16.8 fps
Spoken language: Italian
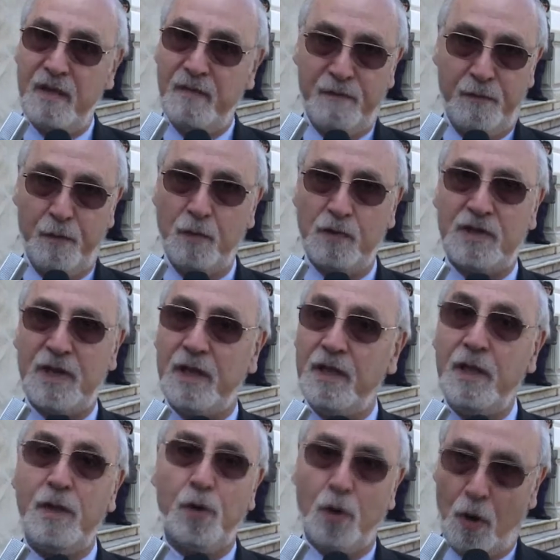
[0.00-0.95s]
diffusa
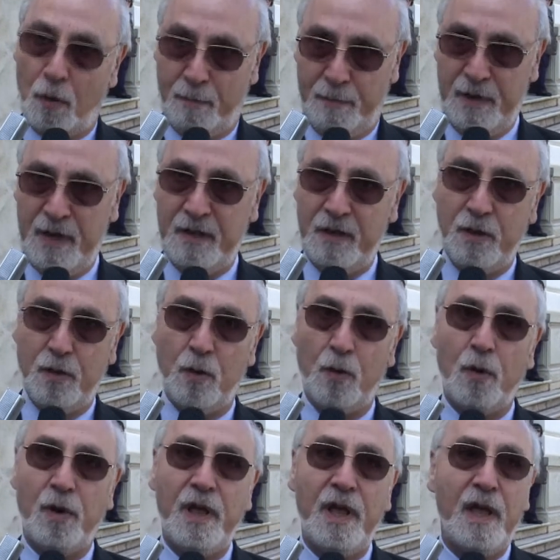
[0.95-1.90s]
di troppi
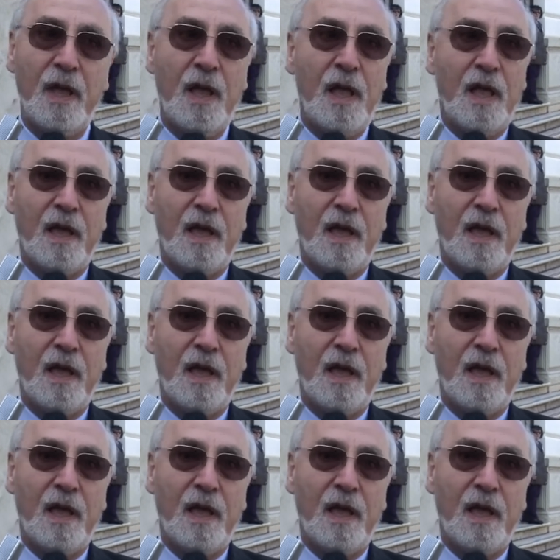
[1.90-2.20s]
editori